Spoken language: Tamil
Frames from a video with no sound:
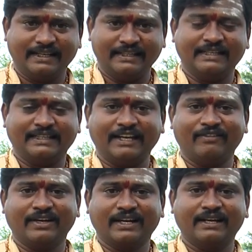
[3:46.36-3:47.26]
இதில்
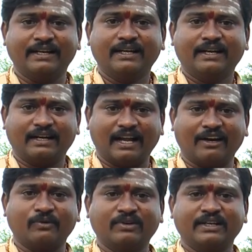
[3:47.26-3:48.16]
தெரிவிங்கள்
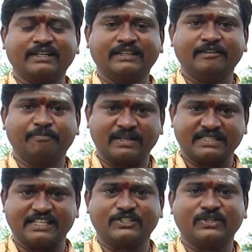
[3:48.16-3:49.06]
நான் உங்களுக்கு
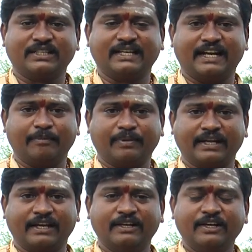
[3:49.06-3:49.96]
பிரசன்ன ஜோதிடத்தின்
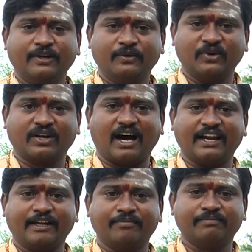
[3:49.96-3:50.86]
அடிப்படையில் ஒரு
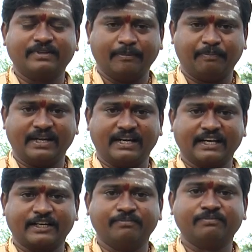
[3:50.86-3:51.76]
காரியம் எப்படி
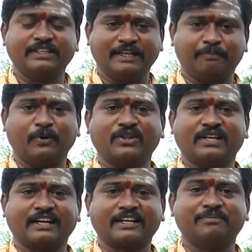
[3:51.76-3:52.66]
நடக்கும் எப்பொழுது
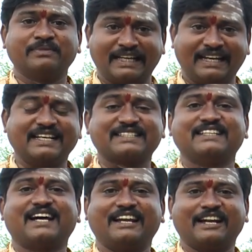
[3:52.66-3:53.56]
நடக்கும் என்ன
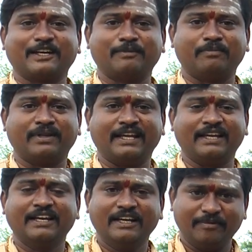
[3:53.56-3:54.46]
செய்தால் நடக்கும் என்பதை
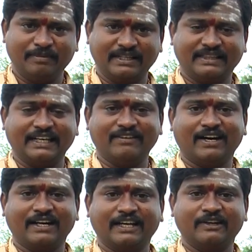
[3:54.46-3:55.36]
மிக
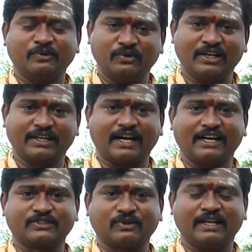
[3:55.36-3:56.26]
தெளிவாக
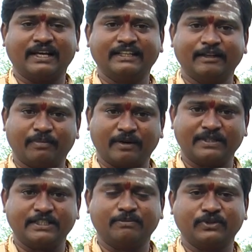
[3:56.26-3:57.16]
உங்களுக்காக சொல்ல இந்த
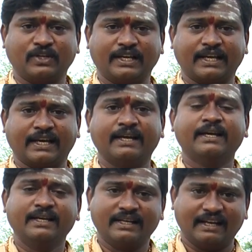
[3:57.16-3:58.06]
பிரபஞ்சம் ஒத்துழைக்க
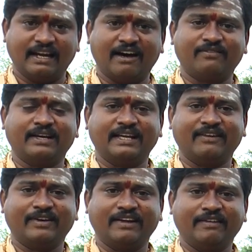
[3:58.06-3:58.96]
எல்லாம் உள்ள
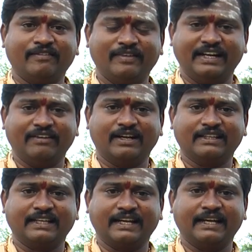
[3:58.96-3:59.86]
இறைவனை வேண்டி
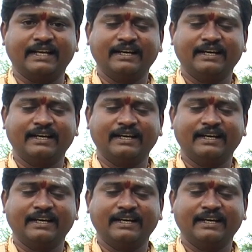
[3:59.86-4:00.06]
வாழ்த்துகிறேன்